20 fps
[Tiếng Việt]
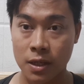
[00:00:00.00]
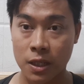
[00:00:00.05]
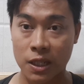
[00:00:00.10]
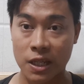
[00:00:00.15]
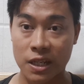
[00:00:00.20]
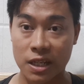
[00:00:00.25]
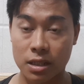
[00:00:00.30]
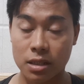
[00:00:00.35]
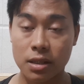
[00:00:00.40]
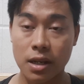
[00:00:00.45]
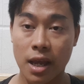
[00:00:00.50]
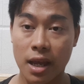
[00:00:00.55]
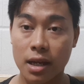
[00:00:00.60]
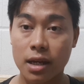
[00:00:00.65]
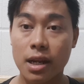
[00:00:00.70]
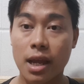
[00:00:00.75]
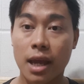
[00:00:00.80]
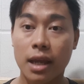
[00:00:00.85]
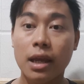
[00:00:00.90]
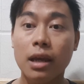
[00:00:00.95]
thì để
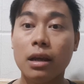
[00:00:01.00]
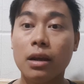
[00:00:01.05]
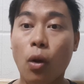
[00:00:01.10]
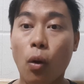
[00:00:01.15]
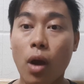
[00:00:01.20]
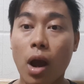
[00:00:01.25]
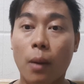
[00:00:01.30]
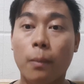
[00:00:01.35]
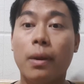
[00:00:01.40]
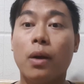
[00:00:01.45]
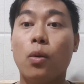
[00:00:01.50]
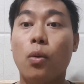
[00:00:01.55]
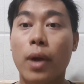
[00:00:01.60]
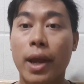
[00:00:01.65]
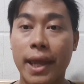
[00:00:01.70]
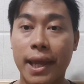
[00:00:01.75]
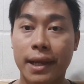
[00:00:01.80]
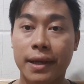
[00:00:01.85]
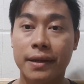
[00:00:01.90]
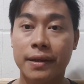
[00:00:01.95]
để các cô hồng bạn
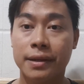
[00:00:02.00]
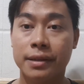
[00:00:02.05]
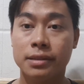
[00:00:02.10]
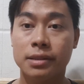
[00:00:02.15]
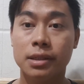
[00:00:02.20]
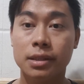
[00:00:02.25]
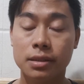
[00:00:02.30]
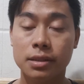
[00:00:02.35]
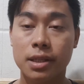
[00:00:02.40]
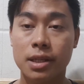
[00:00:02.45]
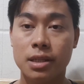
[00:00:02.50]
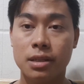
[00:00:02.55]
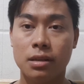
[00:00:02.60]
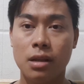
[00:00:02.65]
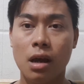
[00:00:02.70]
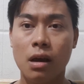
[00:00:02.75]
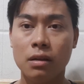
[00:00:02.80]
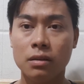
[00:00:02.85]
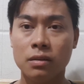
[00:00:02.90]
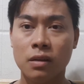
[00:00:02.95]
quen thường thì
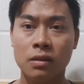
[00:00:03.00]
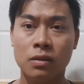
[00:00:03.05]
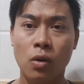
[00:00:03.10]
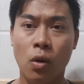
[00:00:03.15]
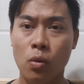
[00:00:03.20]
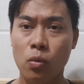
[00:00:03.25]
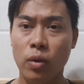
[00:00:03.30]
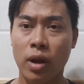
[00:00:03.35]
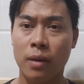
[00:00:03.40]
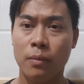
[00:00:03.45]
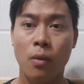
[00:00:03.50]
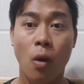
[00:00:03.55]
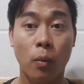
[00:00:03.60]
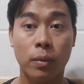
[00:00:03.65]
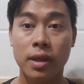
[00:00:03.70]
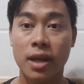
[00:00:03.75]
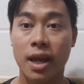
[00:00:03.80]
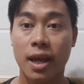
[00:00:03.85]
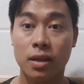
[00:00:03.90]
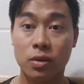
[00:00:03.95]
nó nó tốn khoảng 1
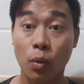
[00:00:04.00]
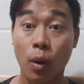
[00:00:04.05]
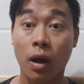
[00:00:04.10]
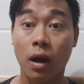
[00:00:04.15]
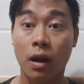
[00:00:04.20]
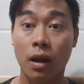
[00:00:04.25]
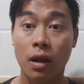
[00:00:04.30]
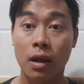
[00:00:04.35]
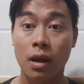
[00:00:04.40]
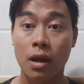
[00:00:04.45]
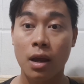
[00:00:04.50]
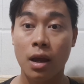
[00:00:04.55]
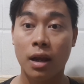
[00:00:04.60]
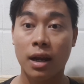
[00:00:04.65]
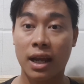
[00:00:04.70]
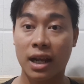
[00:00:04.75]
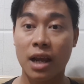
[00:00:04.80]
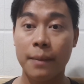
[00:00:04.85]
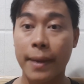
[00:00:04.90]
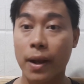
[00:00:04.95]
tới 2 tuần
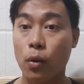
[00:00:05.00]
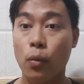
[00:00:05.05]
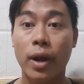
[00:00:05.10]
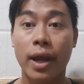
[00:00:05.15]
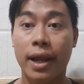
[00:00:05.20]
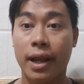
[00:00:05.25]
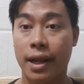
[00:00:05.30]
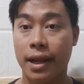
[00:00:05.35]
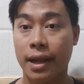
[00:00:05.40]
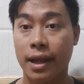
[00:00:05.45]
là các bạn quen